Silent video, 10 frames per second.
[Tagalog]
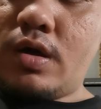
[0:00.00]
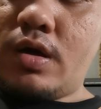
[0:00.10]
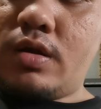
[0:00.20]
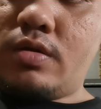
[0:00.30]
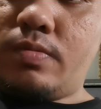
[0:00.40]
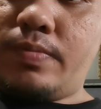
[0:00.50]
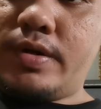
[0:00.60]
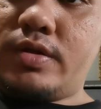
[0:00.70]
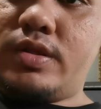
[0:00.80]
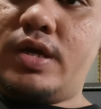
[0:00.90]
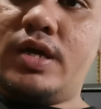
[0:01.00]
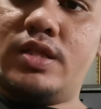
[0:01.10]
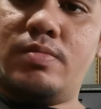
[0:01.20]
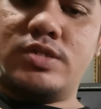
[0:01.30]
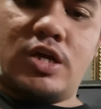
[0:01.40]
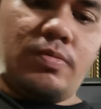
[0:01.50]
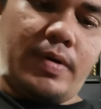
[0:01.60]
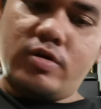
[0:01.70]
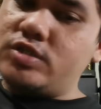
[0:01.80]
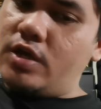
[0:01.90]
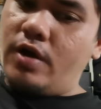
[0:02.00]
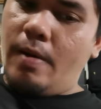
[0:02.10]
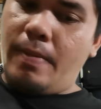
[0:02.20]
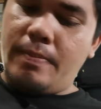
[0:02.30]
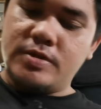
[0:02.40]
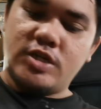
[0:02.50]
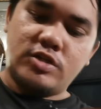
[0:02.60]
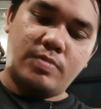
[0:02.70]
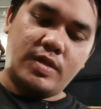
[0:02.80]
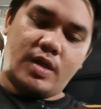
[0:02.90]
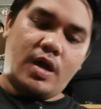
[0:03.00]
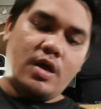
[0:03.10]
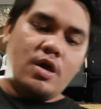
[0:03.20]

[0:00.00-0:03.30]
Ayan, itong part na hindi kita masyado. Pero dyan yung half adjustment niya,